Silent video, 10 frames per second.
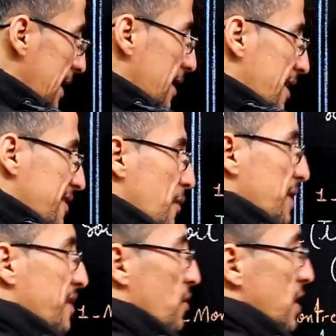ان
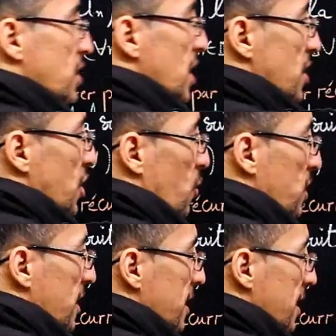كيساوي زيرو داكشي علاش
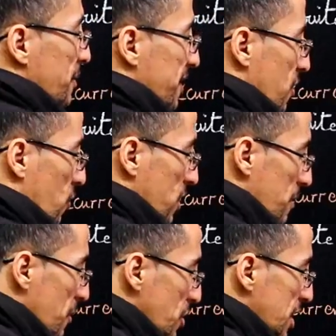عوضت هاد ان بزيرو
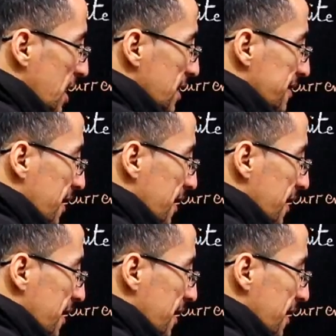دابا واش هادي